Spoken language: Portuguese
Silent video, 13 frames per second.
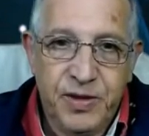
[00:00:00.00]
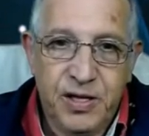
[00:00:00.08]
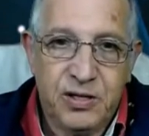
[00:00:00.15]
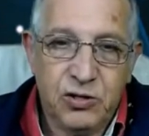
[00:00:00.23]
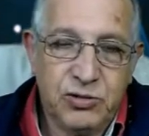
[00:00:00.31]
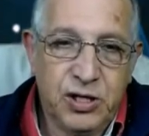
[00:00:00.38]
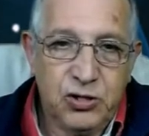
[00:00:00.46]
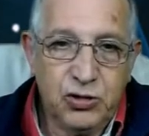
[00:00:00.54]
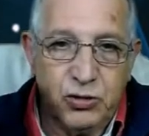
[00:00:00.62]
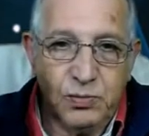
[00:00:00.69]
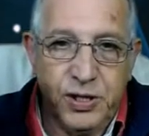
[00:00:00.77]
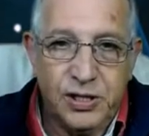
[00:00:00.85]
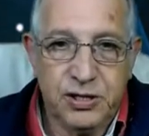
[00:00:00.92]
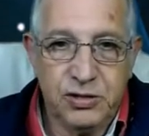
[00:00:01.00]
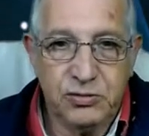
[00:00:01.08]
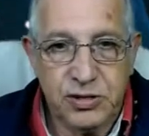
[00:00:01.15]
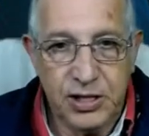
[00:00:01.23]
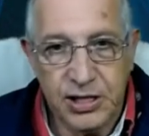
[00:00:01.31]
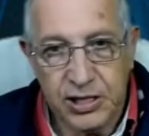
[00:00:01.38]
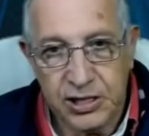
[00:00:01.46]
Então eu tenho que subir aqui no
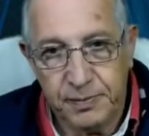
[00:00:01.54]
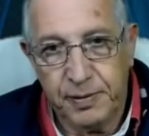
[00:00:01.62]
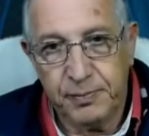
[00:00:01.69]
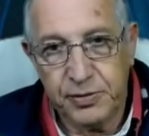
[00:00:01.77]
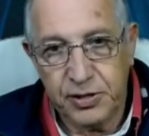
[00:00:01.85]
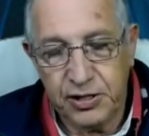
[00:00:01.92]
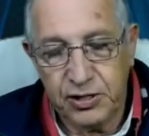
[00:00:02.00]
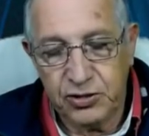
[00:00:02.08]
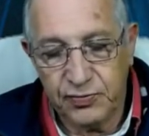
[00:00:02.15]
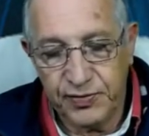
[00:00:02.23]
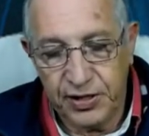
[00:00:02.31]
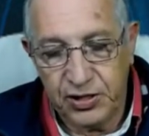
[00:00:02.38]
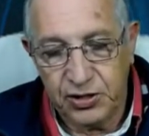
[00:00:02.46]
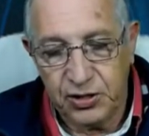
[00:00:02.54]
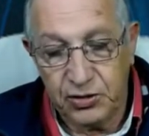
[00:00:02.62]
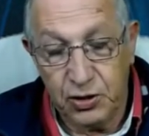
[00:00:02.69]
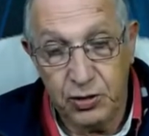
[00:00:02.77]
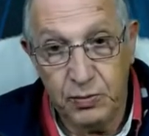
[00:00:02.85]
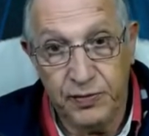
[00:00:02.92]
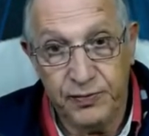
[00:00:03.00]
telhado para poder resolver isso.
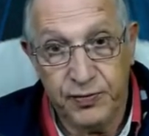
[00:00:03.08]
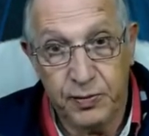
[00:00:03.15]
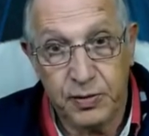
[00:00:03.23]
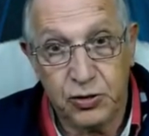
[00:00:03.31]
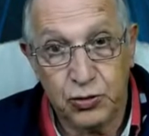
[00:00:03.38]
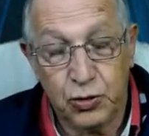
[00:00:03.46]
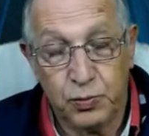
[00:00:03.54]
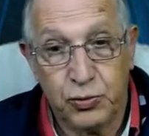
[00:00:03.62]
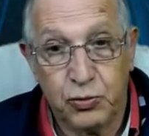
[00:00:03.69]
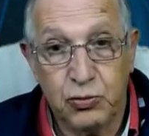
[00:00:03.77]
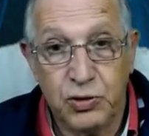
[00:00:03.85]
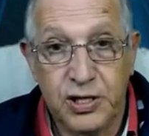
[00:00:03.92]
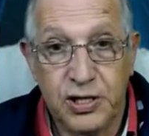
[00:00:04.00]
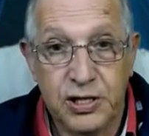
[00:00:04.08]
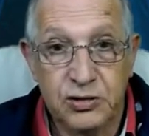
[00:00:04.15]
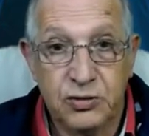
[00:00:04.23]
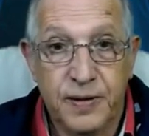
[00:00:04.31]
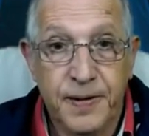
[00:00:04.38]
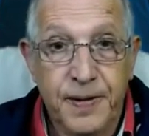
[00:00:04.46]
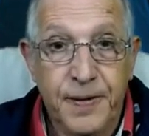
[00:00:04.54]
Então é uma forma que eu estou
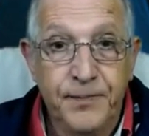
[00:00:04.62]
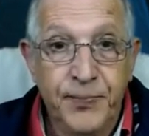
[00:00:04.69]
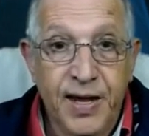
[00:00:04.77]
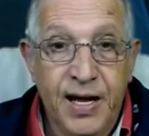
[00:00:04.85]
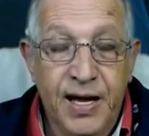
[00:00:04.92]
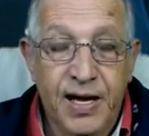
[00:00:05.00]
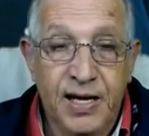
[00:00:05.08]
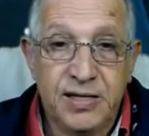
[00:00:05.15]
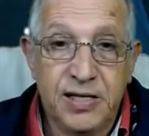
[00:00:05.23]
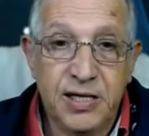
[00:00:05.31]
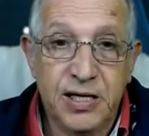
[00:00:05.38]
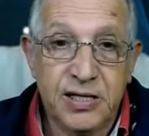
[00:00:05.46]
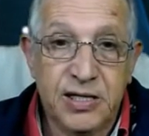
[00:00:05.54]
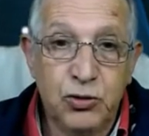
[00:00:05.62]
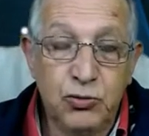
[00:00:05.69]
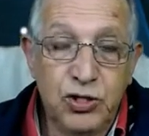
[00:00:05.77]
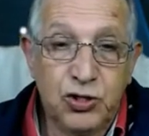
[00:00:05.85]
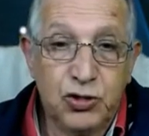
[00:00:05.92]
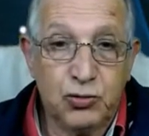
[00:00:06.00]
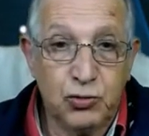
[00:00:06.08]
procurando, é ter aqui um
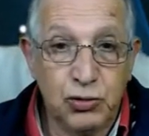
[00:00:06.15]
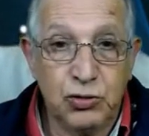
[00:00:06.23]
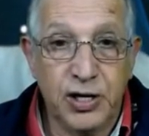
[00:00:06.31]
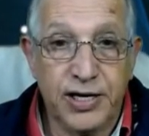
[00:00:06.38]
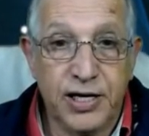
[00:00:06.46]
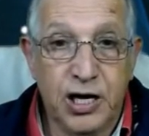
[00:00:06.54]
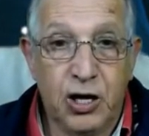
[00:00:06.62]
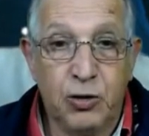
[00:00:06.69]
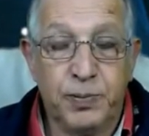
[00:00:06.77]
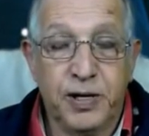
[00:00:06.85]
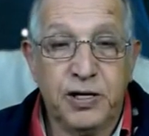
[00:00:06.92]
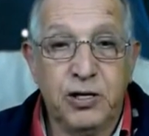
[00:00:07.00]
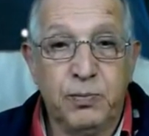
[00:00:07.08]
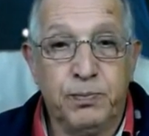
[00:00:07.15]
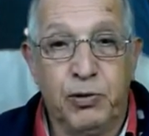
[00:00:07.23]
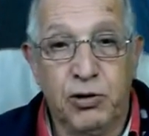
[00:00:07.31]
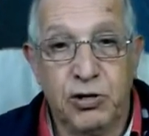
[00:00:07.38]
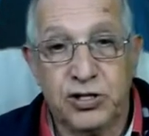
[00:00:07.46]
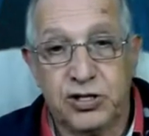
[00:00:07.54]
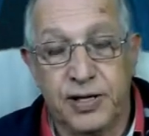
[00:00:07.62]
estúdio legal para que eu
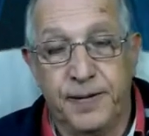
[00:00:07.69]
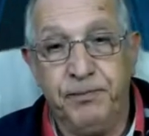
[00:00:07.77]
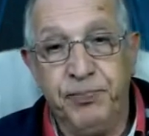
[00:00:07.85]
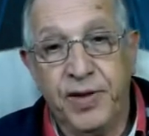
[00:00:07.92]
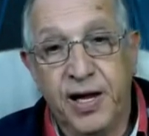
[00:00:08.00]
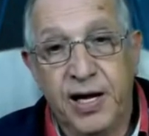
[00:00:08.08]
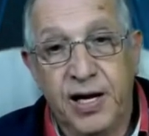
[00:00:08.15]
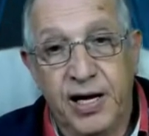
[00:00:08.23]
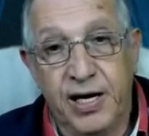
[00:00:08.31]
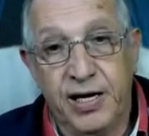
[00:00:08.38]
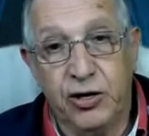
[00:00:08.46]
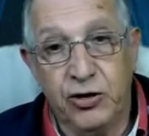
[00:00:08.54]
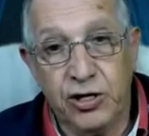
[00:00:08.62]
possa, é, na